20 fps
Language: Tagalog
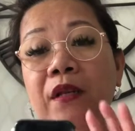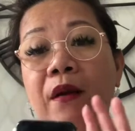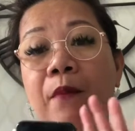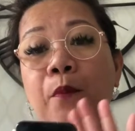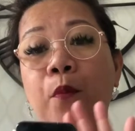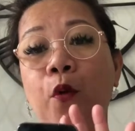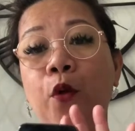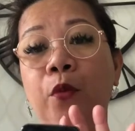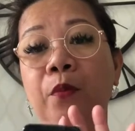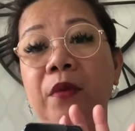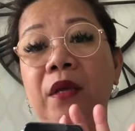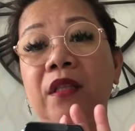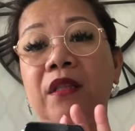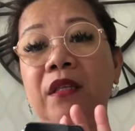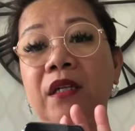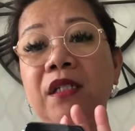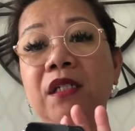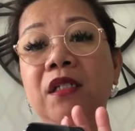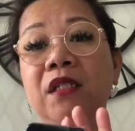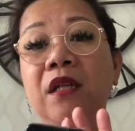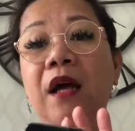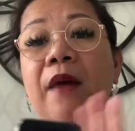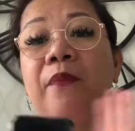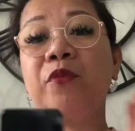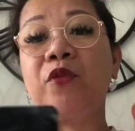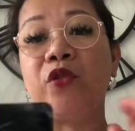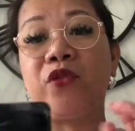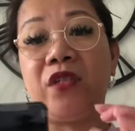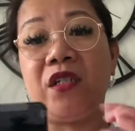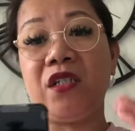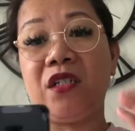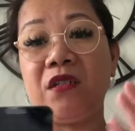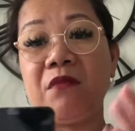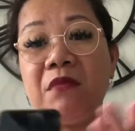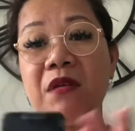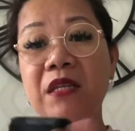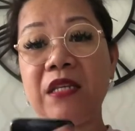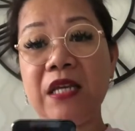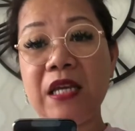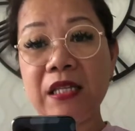na 4 meters up to 30
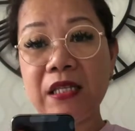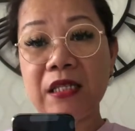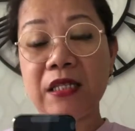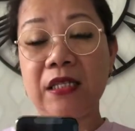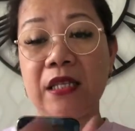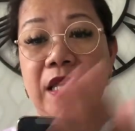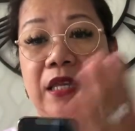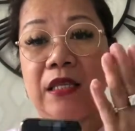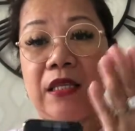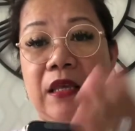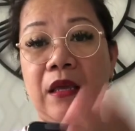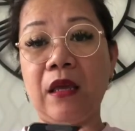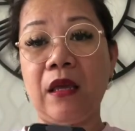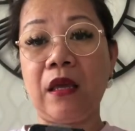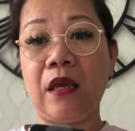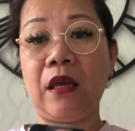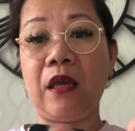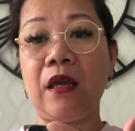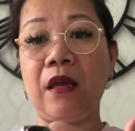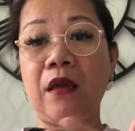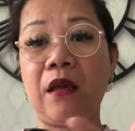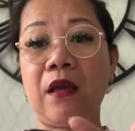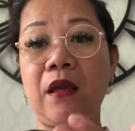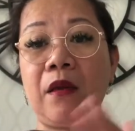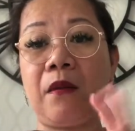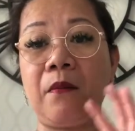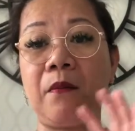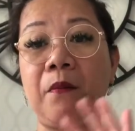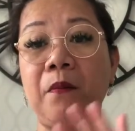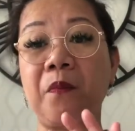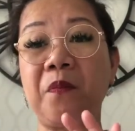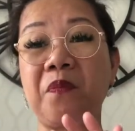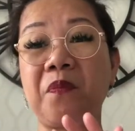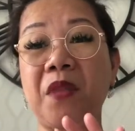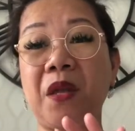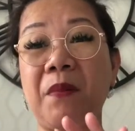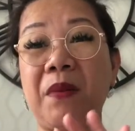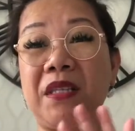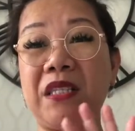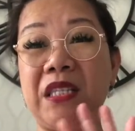minutes na hindi
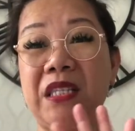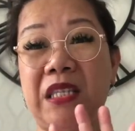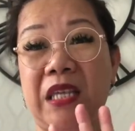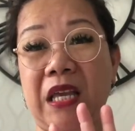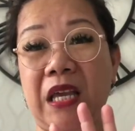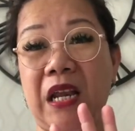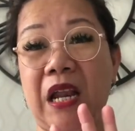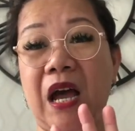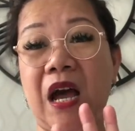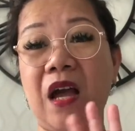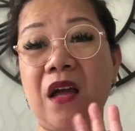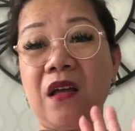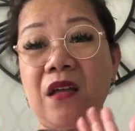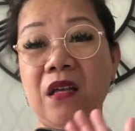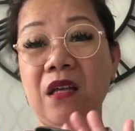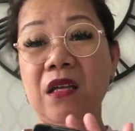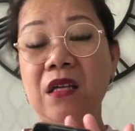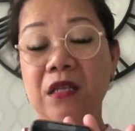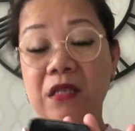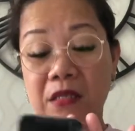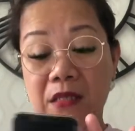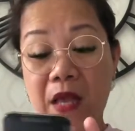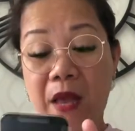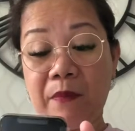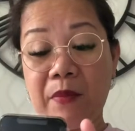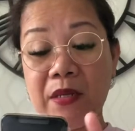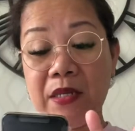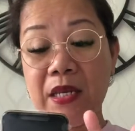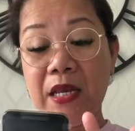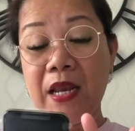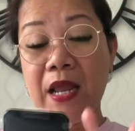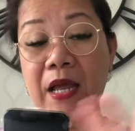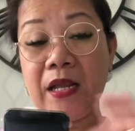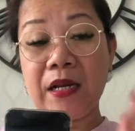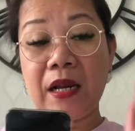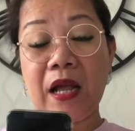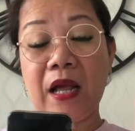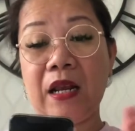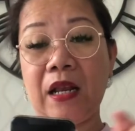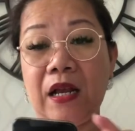masisira, sabi nila,
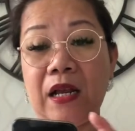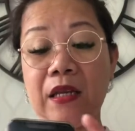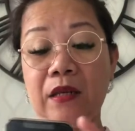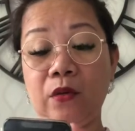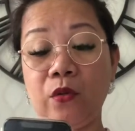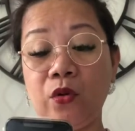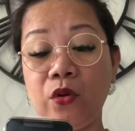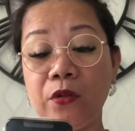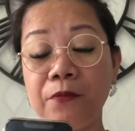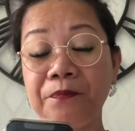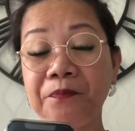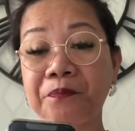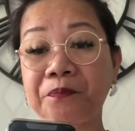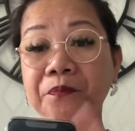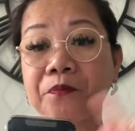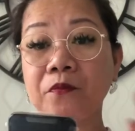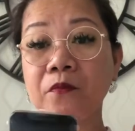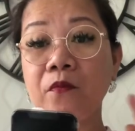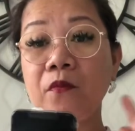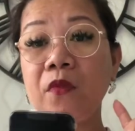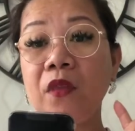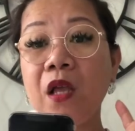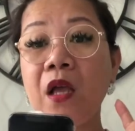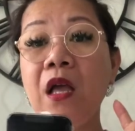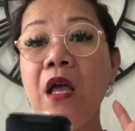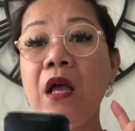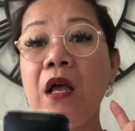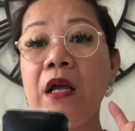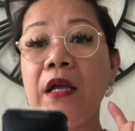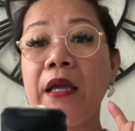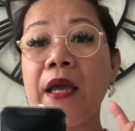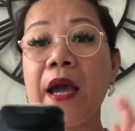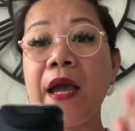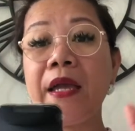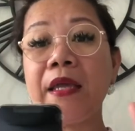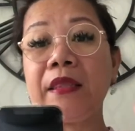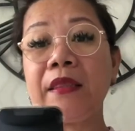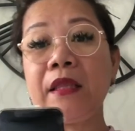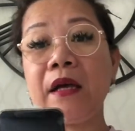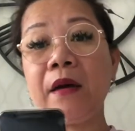nakalagay doon.
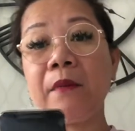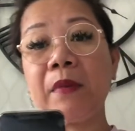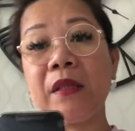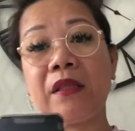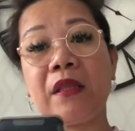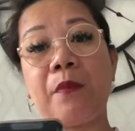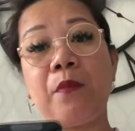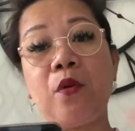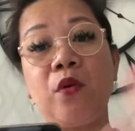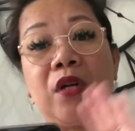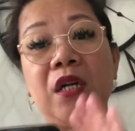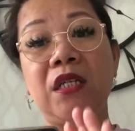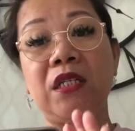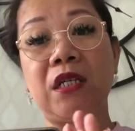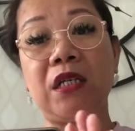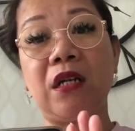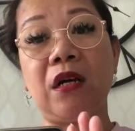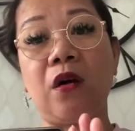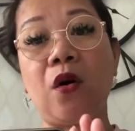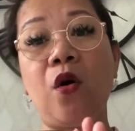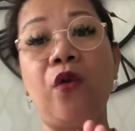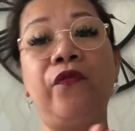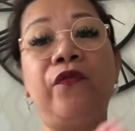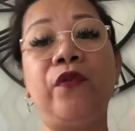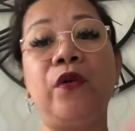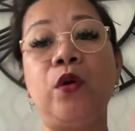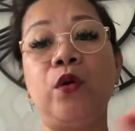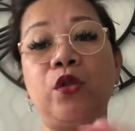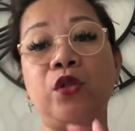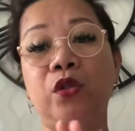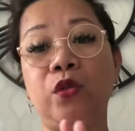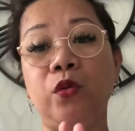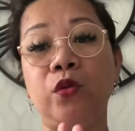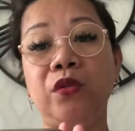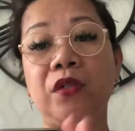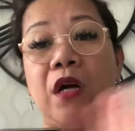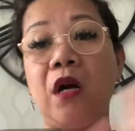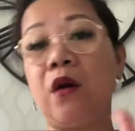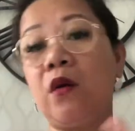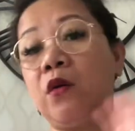Kahit na matapunan siya ng coffee or
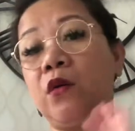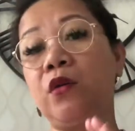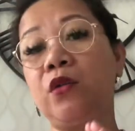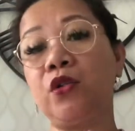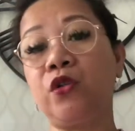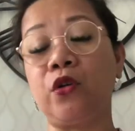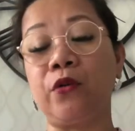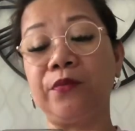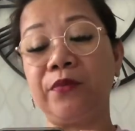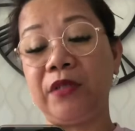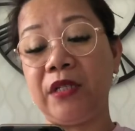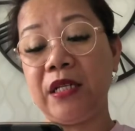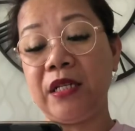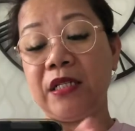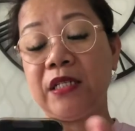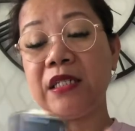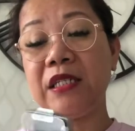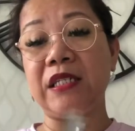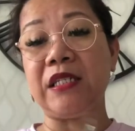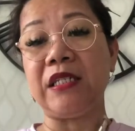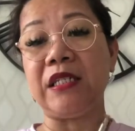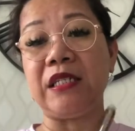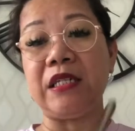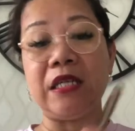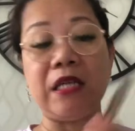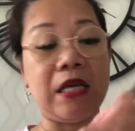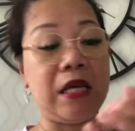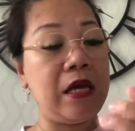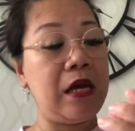soda or soft drinks, hindi